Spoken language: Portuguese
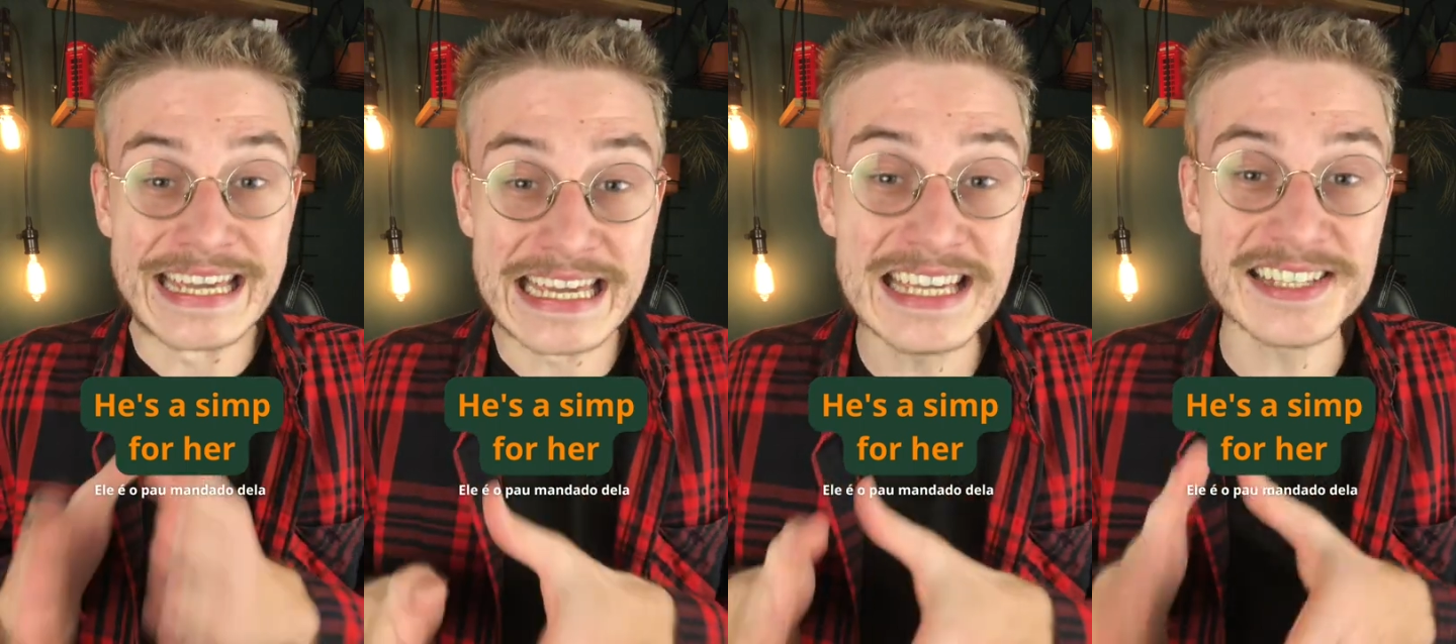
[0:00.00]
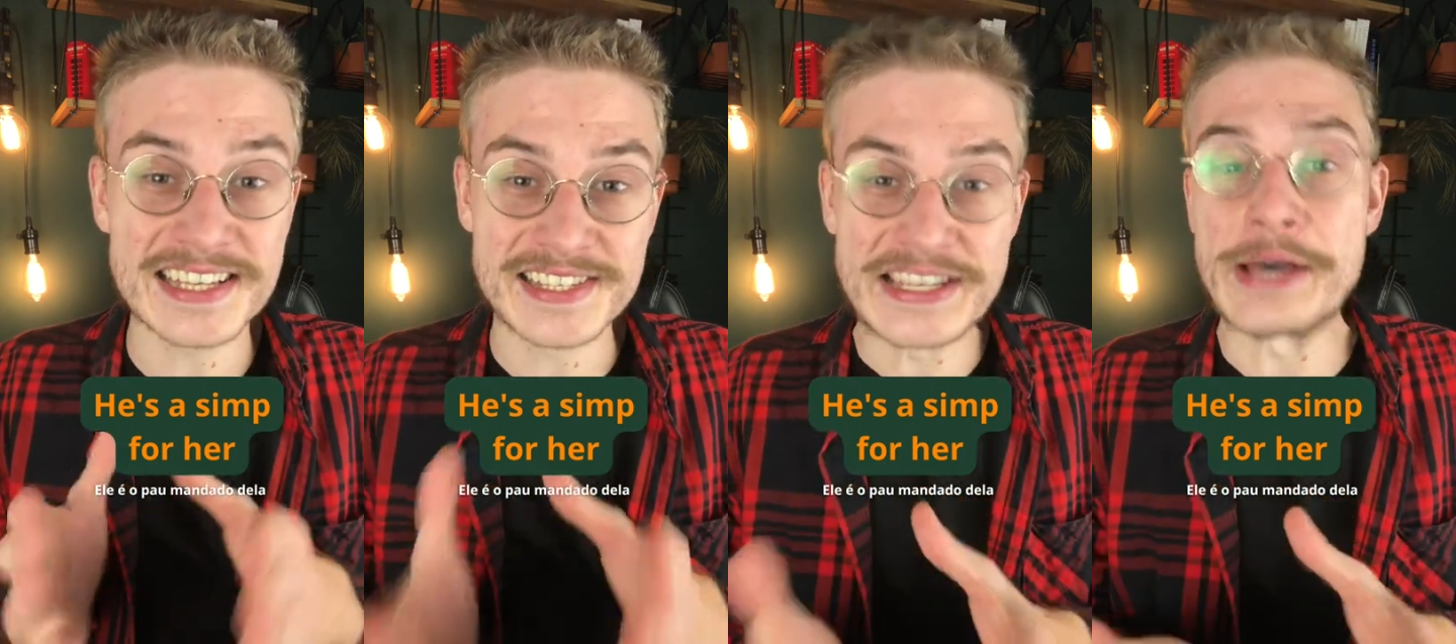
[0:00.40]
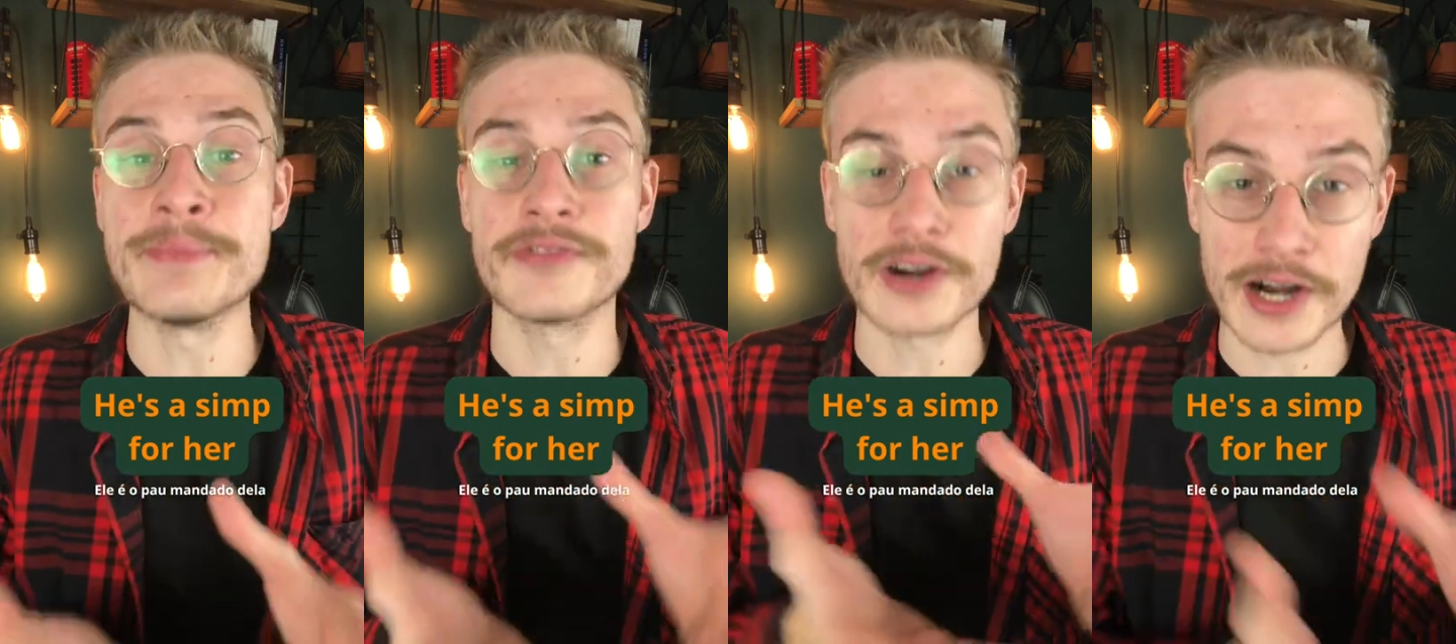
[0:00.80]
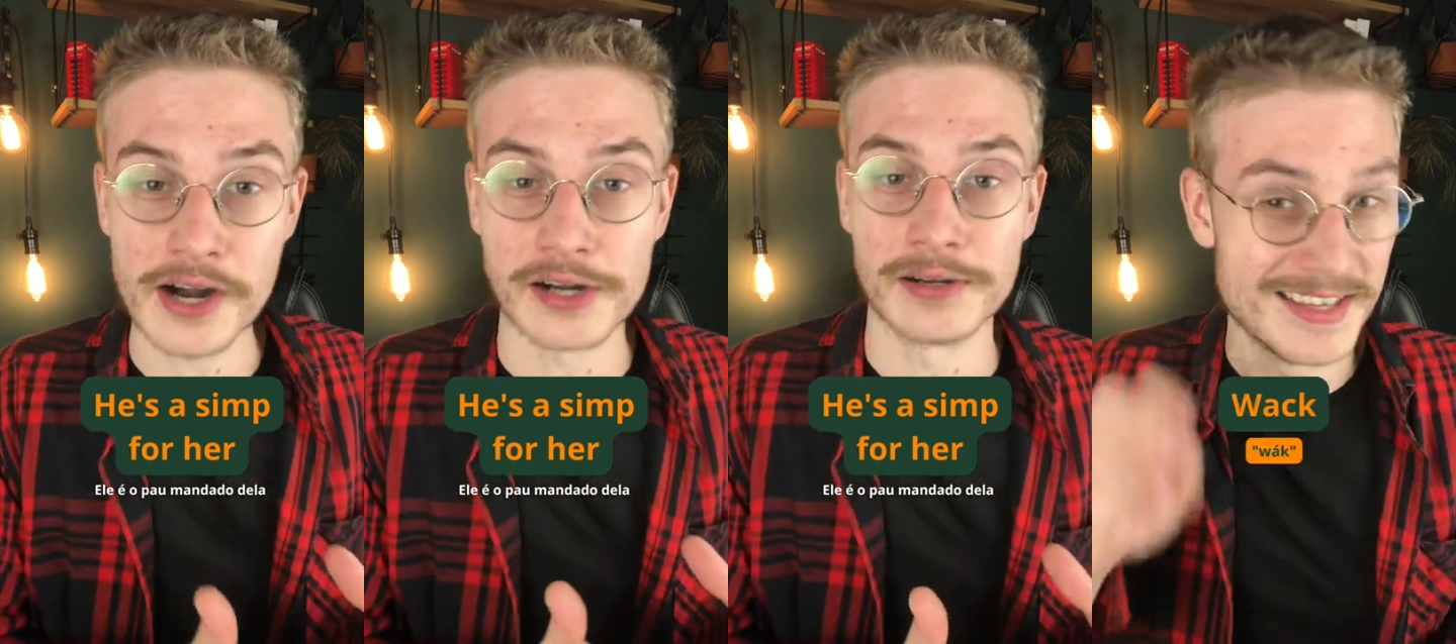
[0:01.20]
He's a simp for
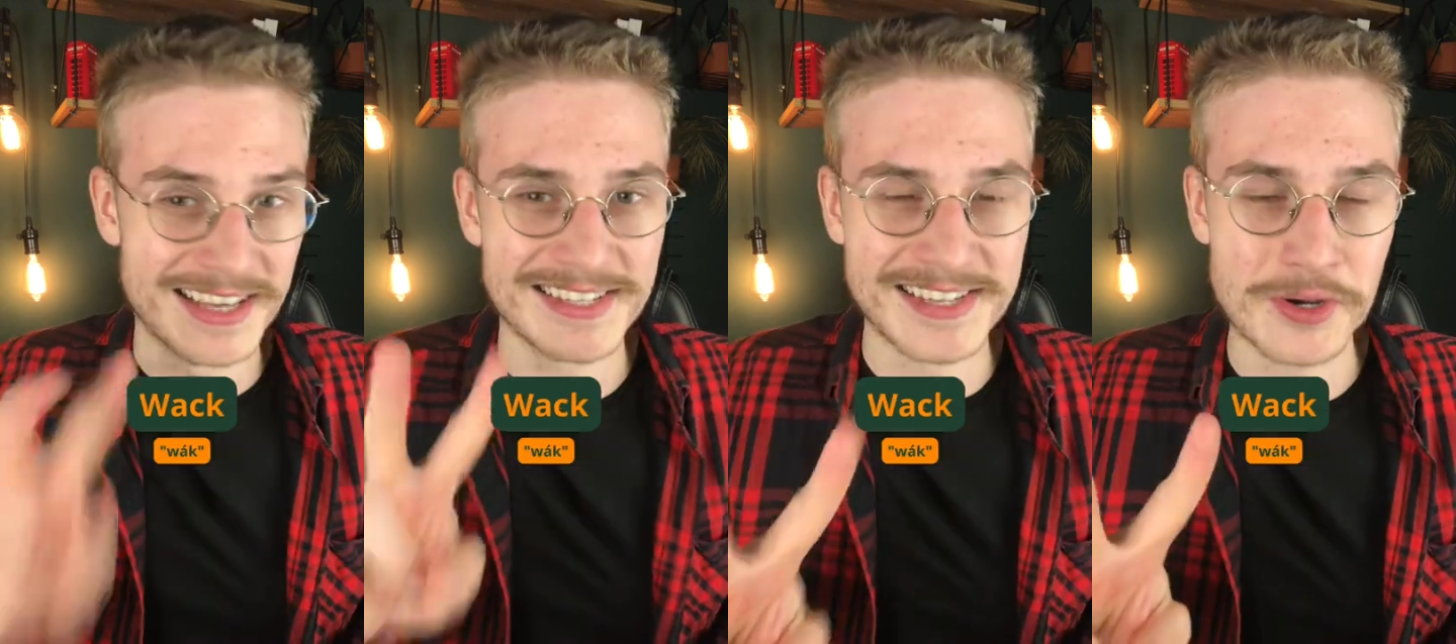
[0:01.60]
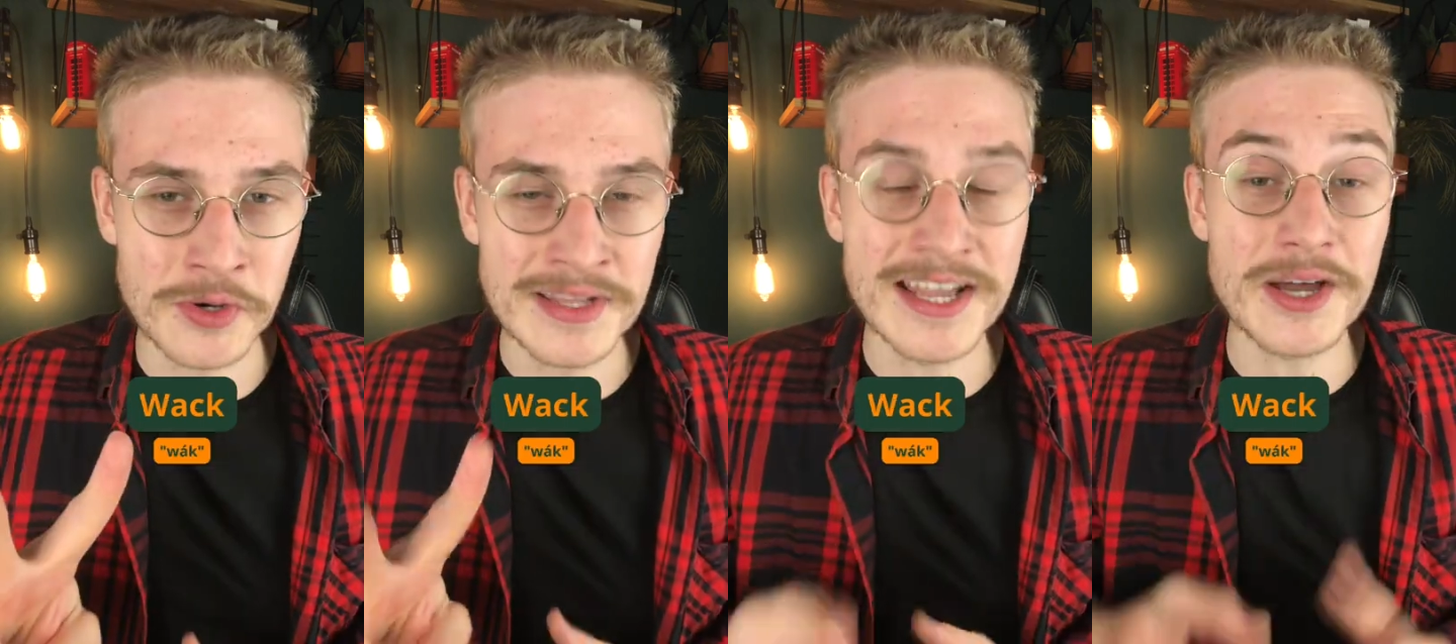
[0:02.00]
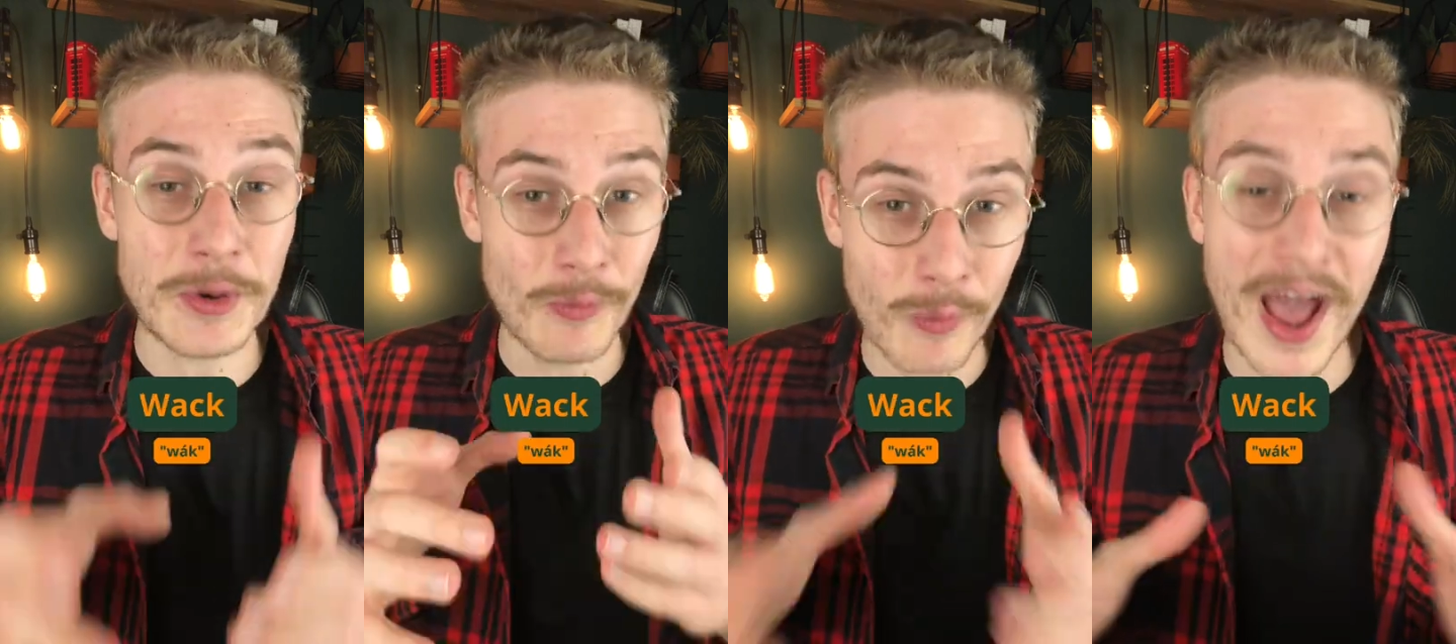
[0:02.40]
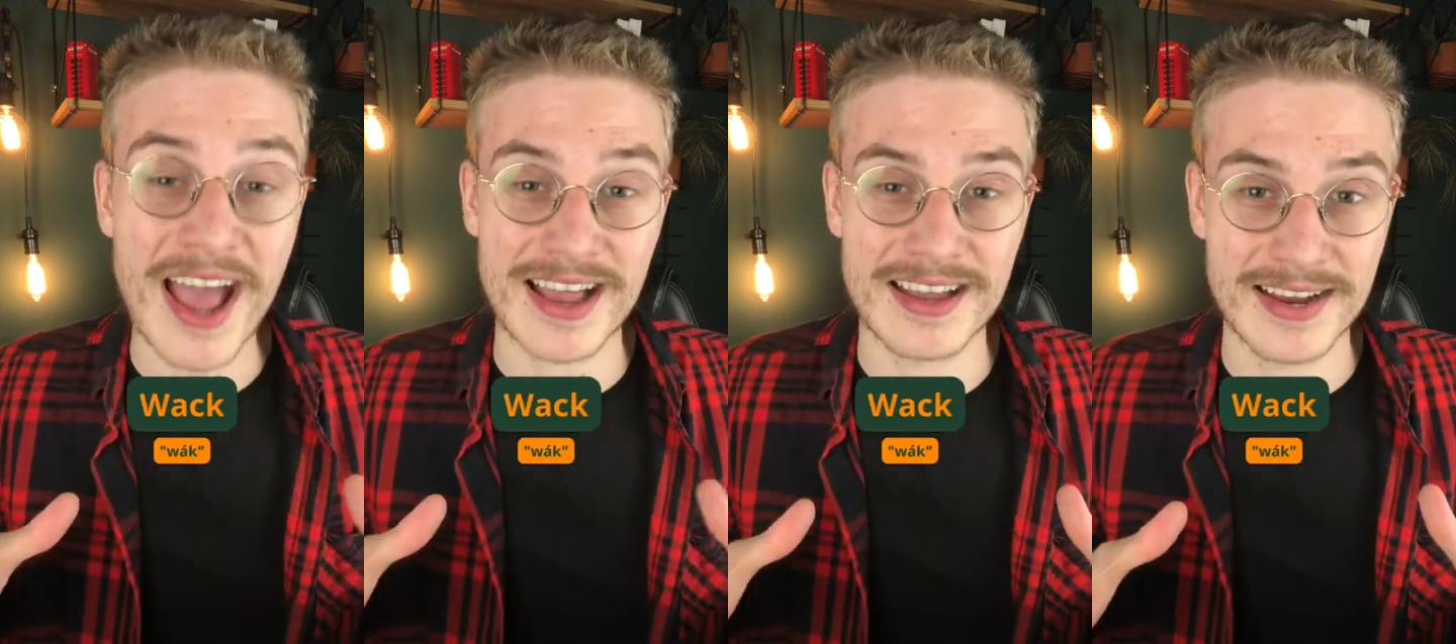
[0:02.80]
her. E a segunda,
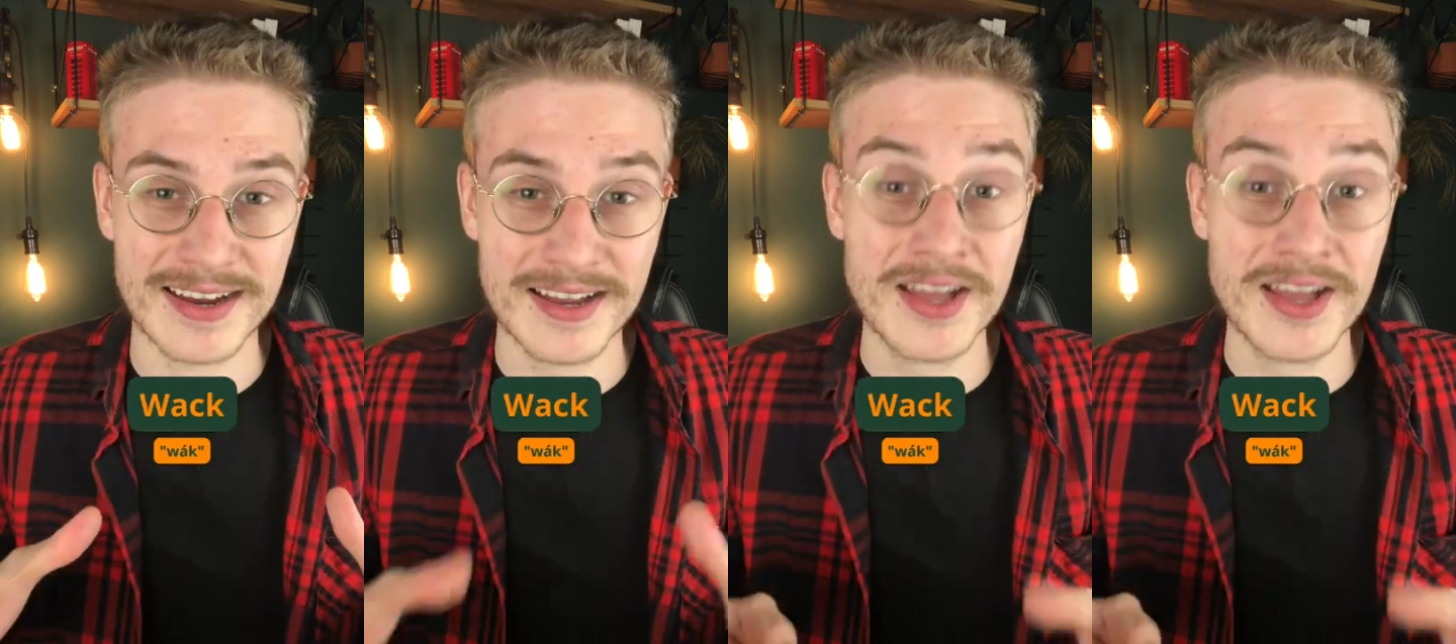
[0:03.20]
whack.